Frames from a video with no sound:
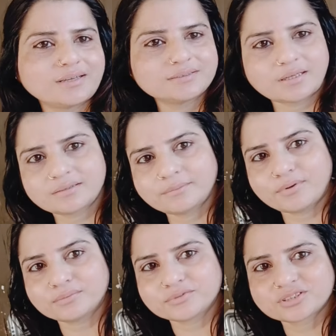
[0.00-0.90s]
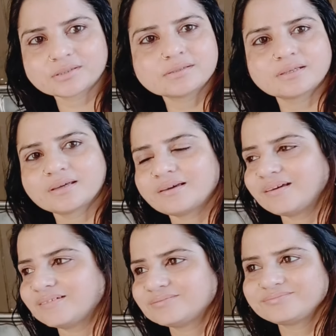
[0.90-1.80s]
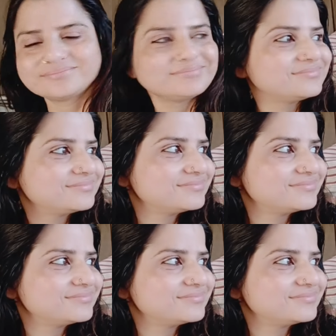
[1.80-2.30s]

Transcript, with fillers: नहीं चला तो बहुत मुश्किल से गया हाँ।